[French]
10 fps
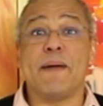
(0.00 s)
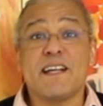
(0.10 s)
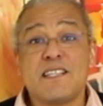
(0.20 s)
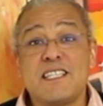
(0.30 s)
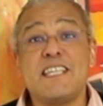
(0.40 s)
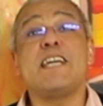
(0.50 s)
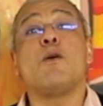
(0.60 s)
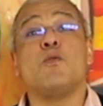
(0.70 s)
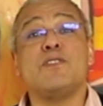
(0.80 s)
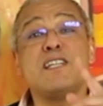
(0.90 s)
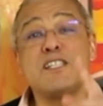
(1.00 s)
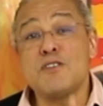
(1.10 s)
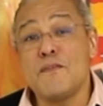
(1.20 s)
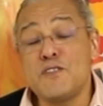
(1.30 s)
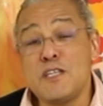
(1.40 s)
et merci aux
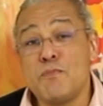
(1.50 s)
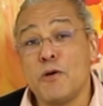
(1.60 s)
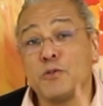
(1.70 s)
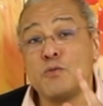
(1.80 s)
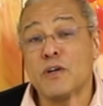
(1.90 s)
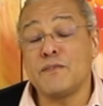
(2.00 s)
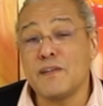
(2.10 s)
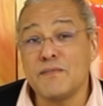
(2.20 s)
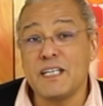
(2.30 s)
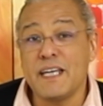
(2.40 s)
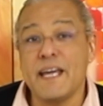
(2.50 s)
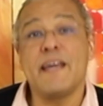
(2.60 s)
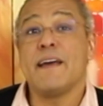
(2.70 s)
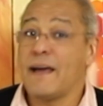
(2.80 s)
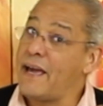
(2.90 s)
19 tipeurs du mois de
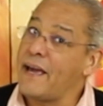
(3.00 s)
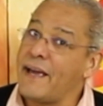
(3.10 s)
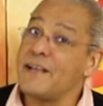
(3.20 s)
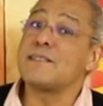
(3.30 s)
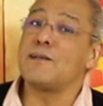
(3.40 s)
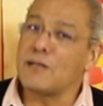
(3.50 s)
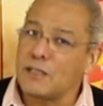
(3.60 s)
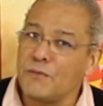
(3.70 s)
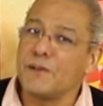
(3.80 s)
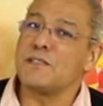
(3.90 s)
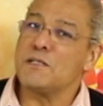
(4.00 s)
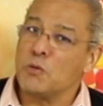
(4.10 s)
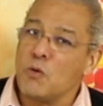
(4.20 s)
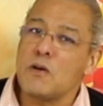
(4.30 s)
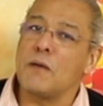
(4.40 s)
février. Hey,
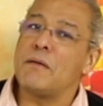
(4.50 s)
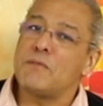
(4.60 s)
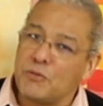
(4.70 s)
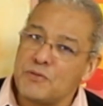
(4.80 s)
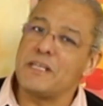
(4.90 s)
186 euros quand même dans le